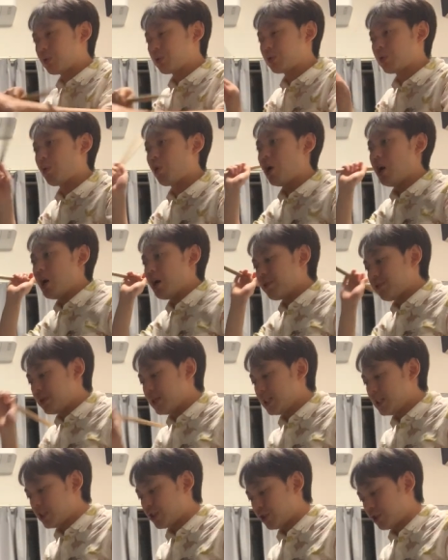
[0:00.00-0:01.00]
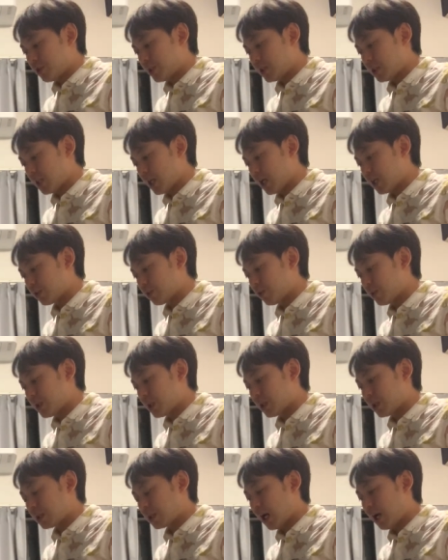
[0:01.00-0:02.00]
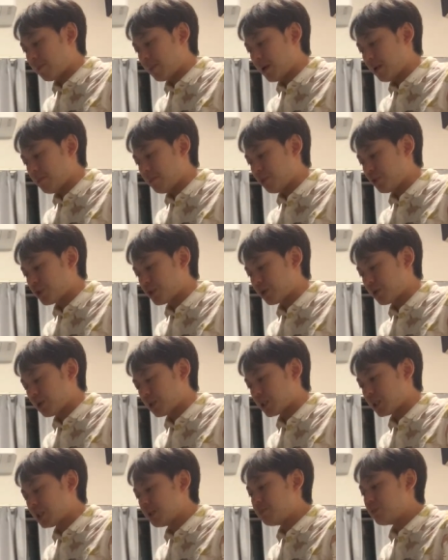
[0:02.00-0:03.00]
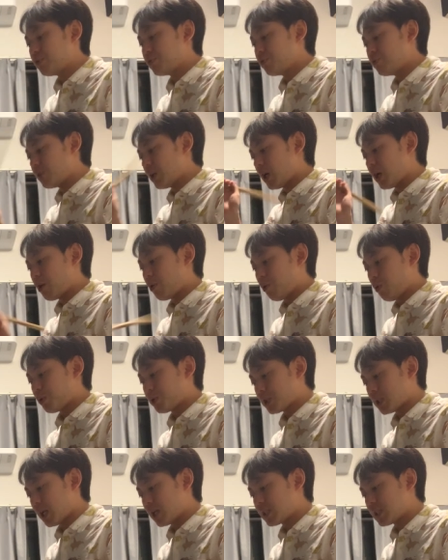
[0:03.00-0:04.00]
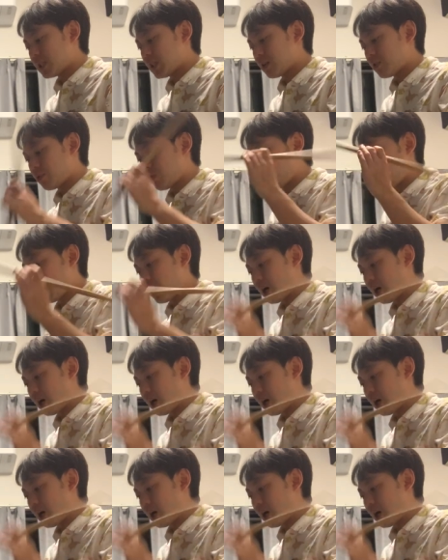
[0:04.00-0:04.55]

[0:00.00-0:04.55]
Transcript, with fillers: のと、フィニッシュした後にダメもしくはリムぐらいを指してるの